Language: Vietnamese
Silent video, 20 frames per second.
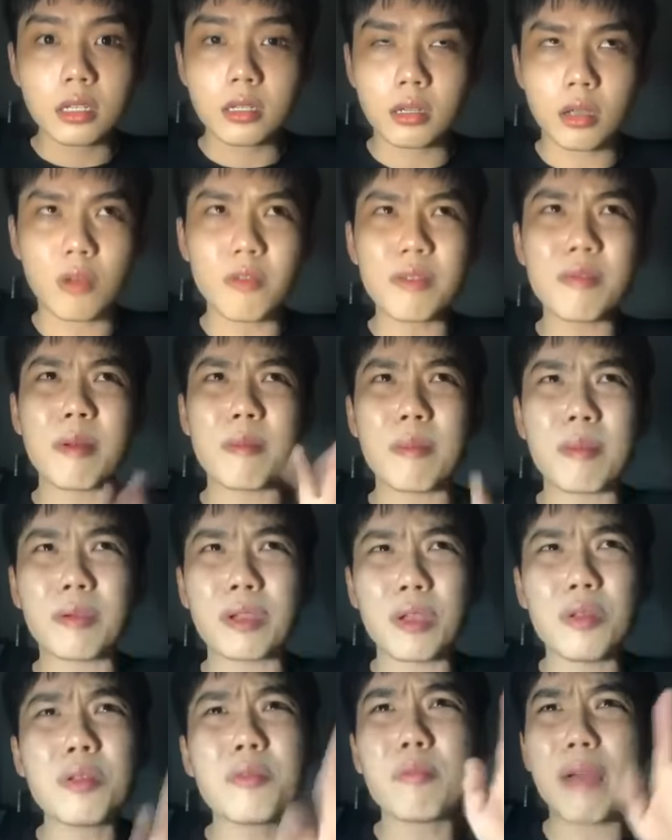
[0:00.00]
không phải
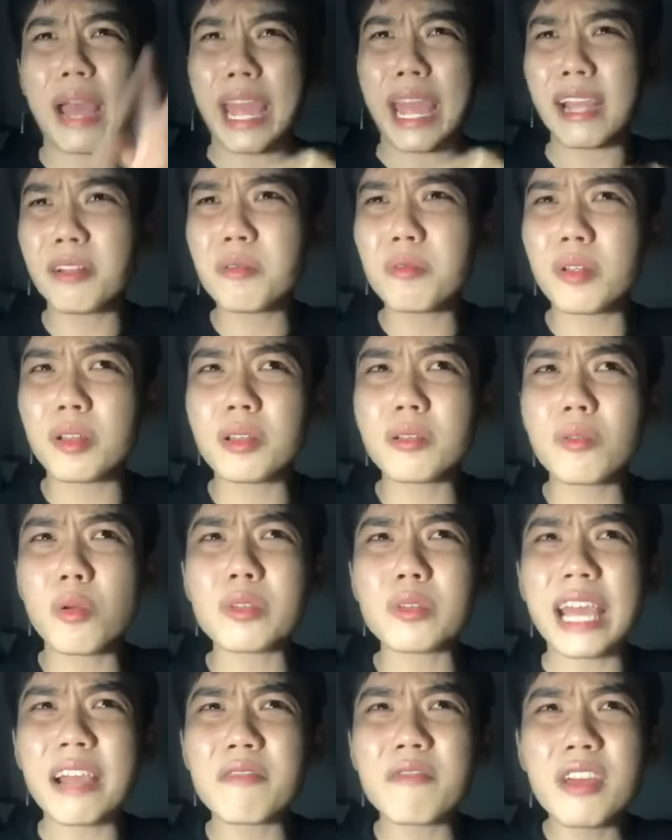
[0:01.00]
kiểu bạn rồi con
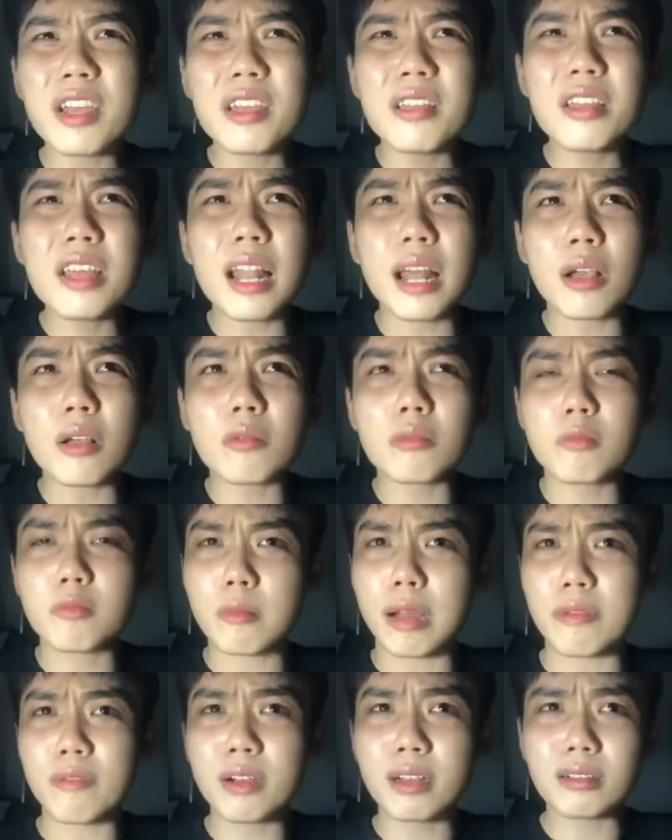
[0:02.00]
trang phi với lại
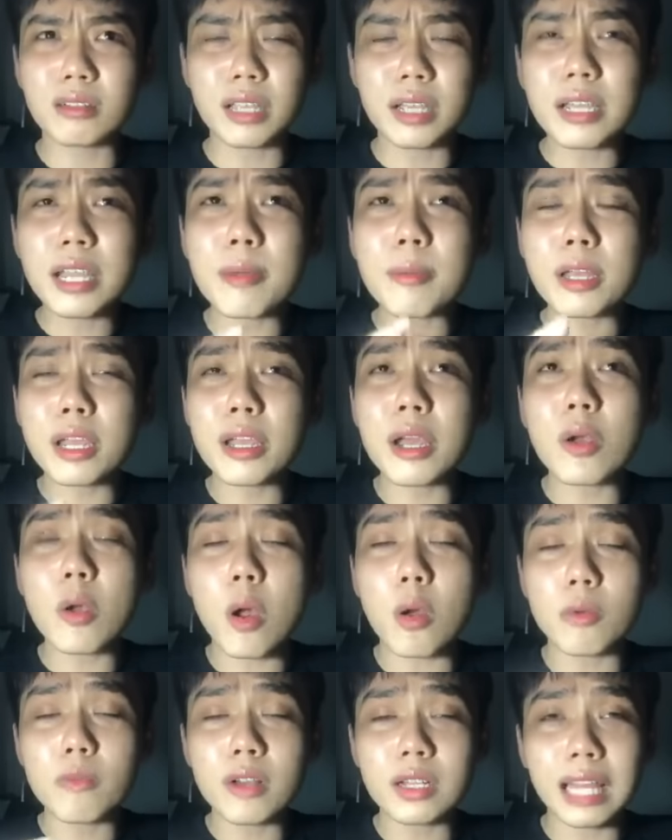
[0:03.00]
bà cái cái cái, cái
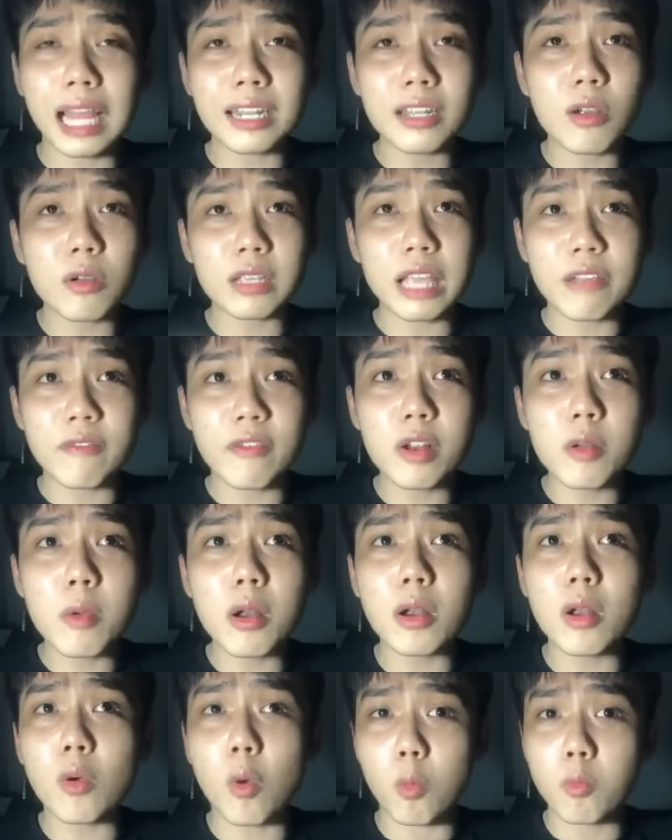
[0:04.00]
con vân thanh với con trang phi lúc đó
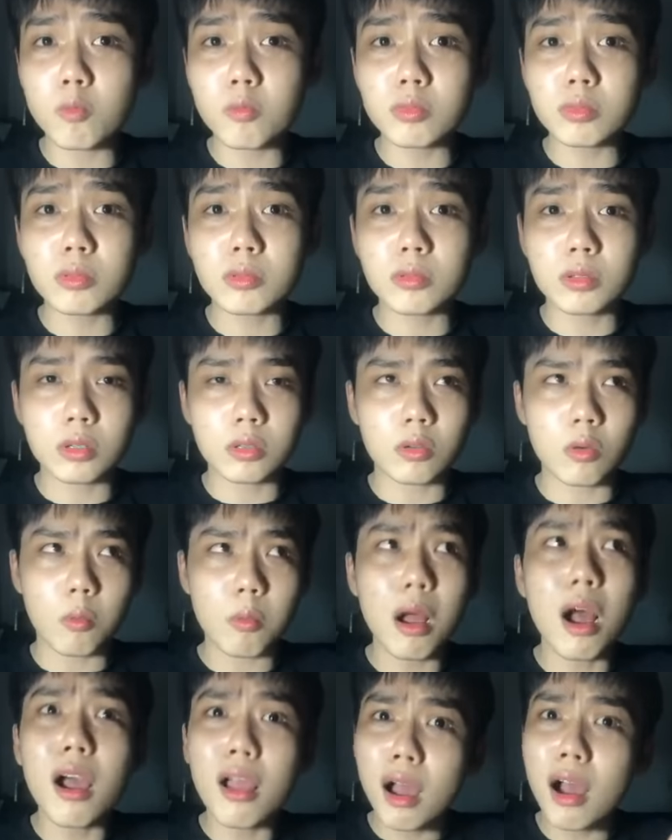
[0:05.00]
nó cũng cũng
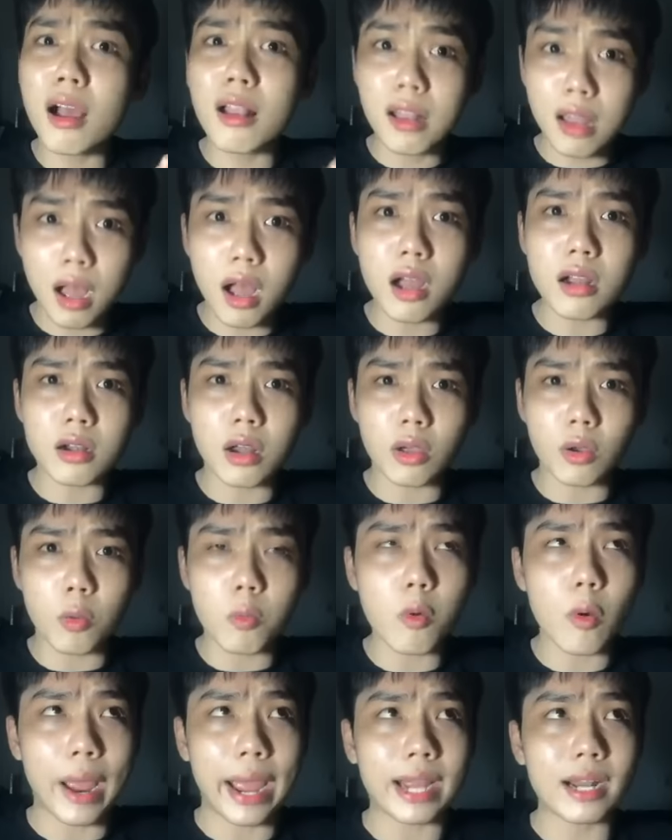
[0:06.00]
hơi hơi lớn rồi
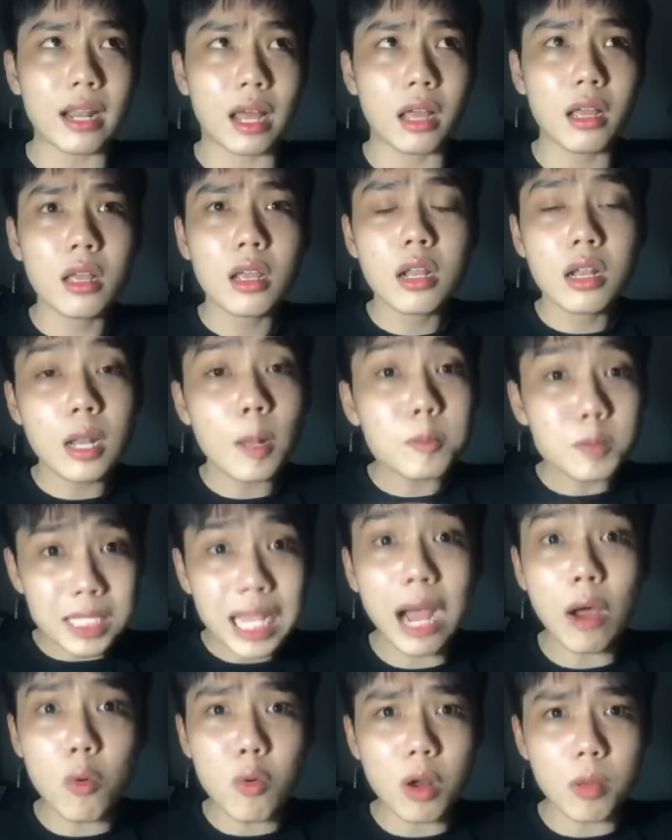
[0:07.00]
cũng khoảng là lớp
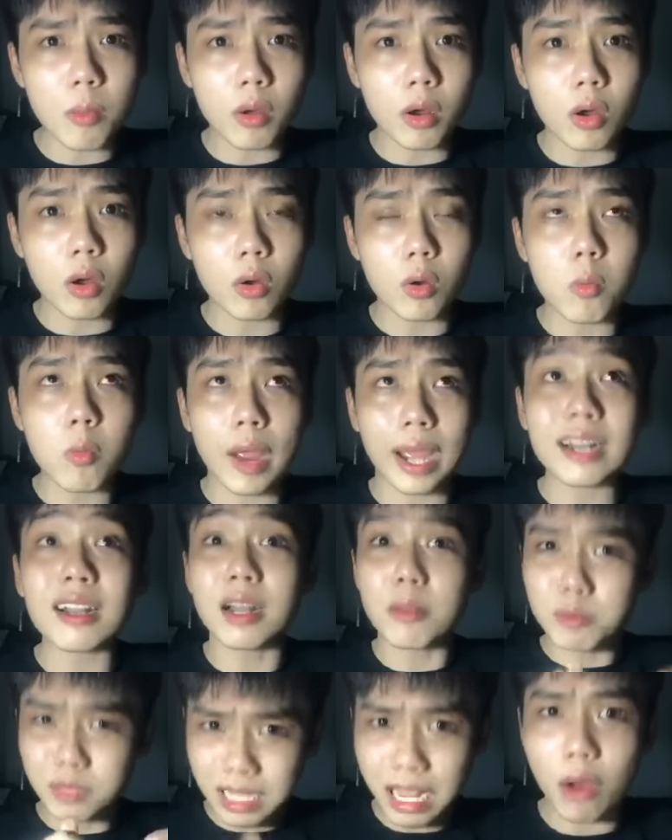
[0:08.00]
6 rồi mọi người cũng khoảng là
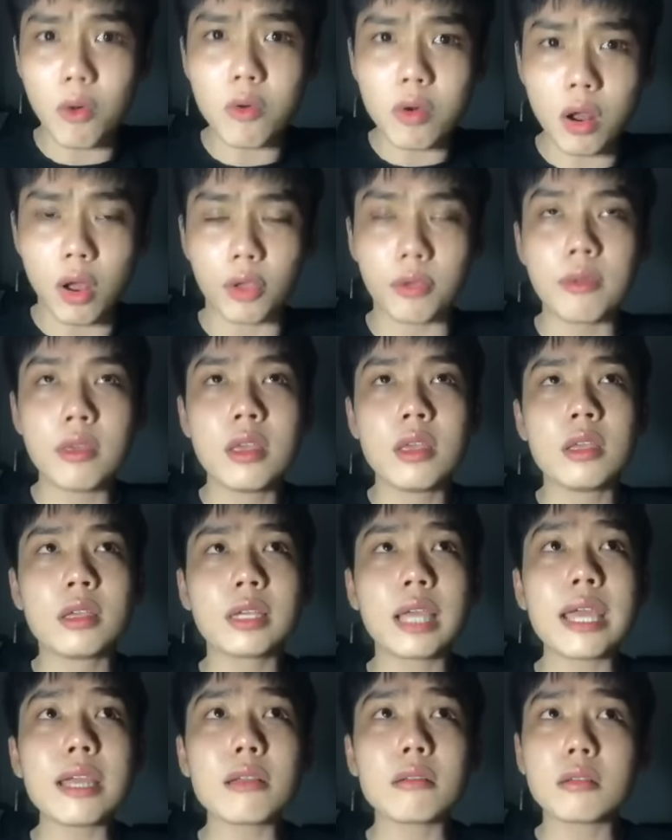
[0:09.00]
lớp 6 rồi
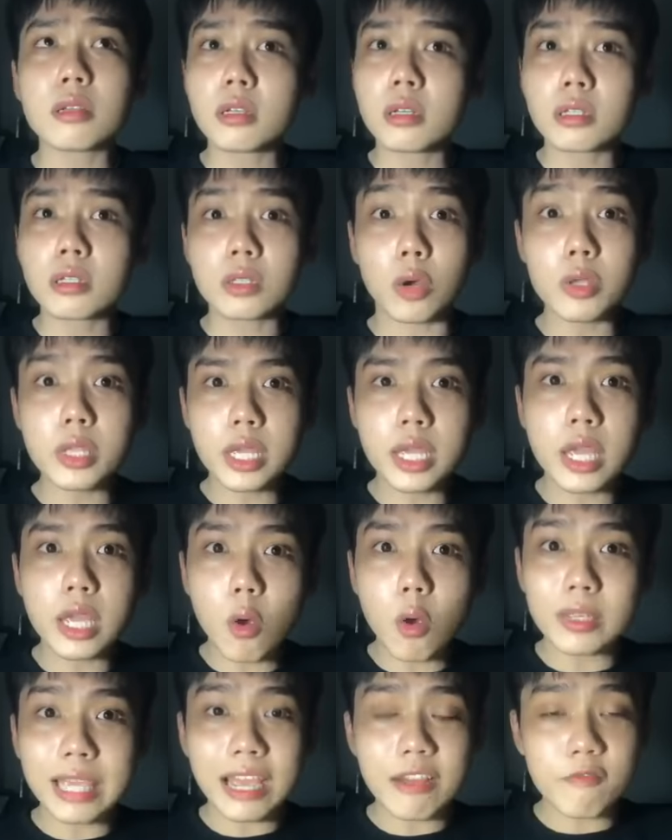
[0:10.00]
cái tự nhiên cái
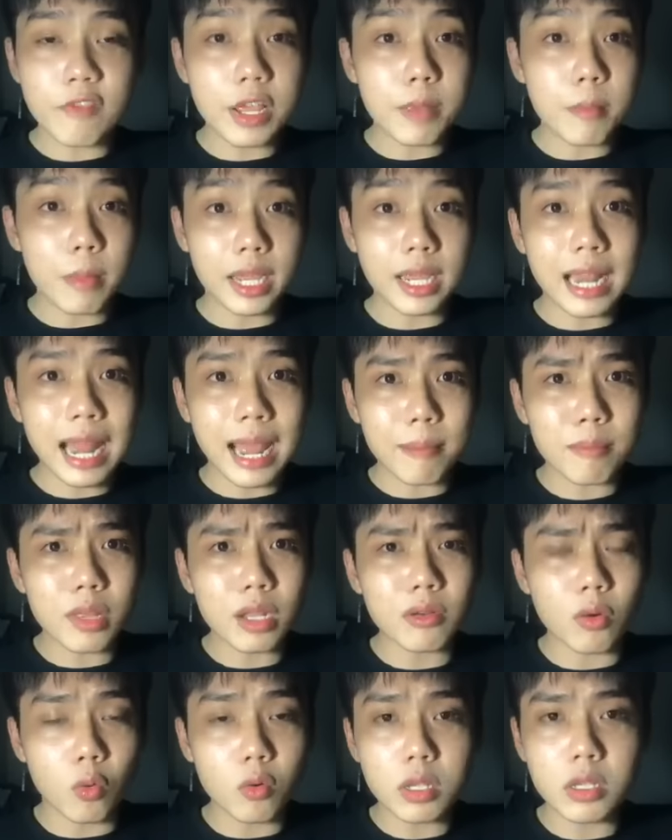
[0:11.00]
con trang phi bị cái đám nó
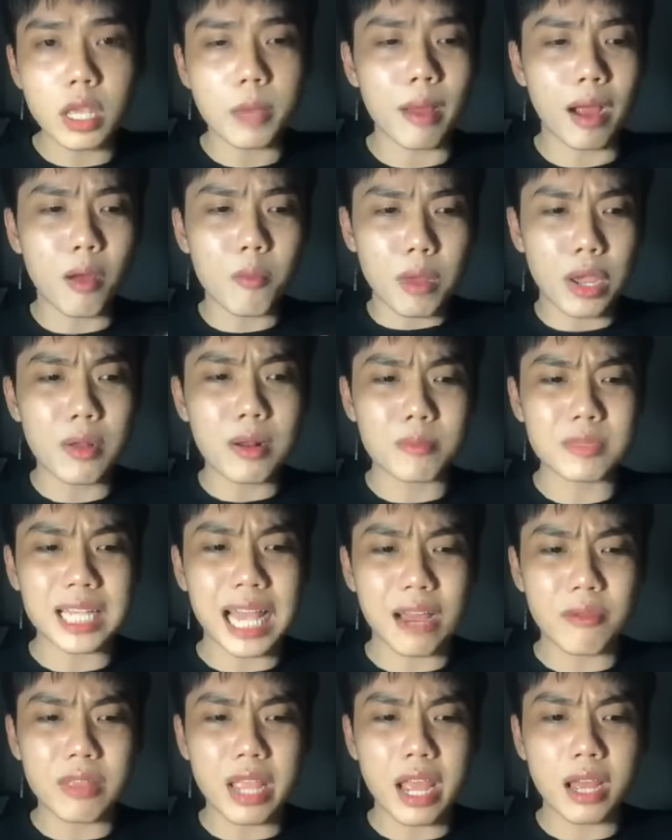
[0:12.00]
rủ đi chơi mà không hiểu làm
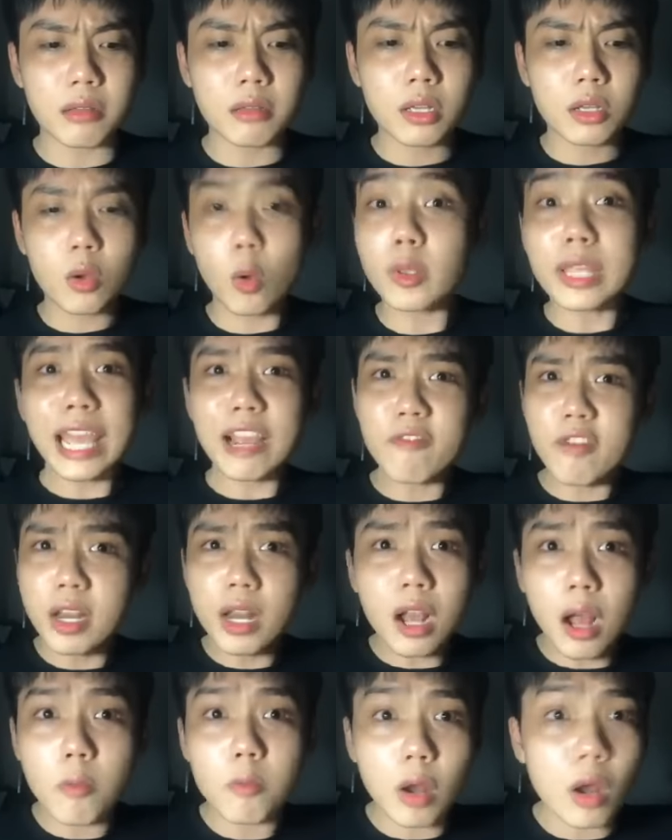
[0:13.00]
sao nha con trang phi nó
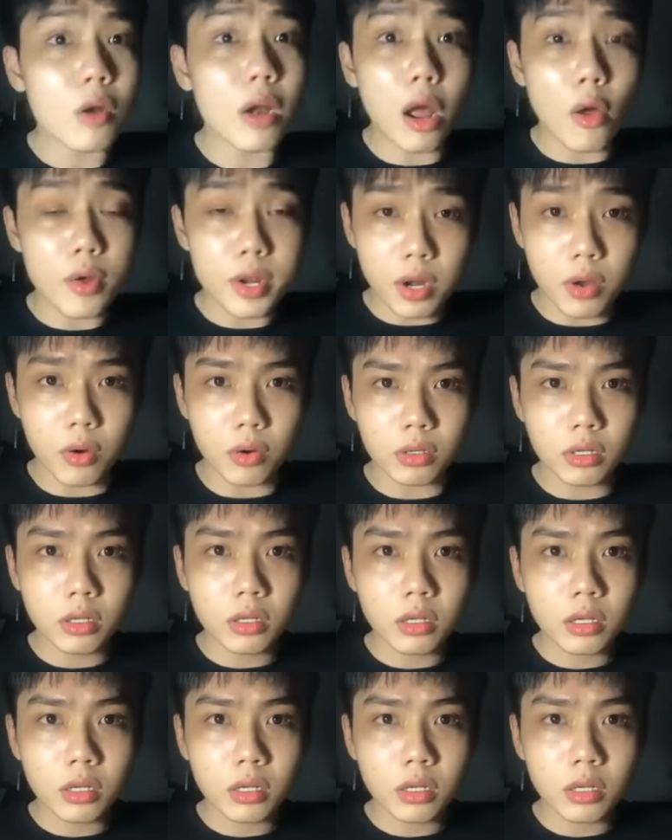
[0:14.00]
không có nói được